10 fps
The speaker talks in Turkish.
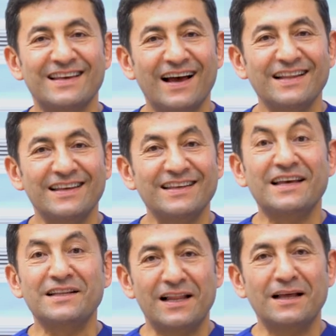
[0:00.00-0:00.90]
yani
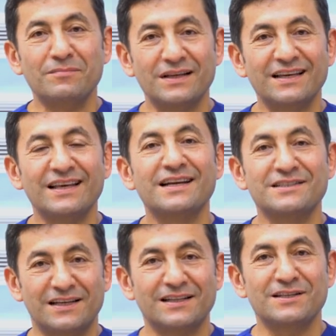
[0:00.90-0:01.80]
yenilenme de
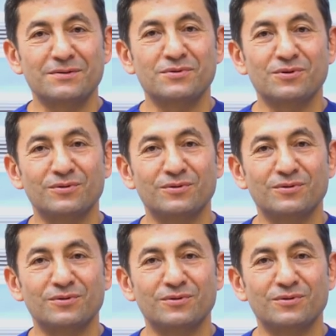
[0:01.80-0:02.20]
gerçekleşmiş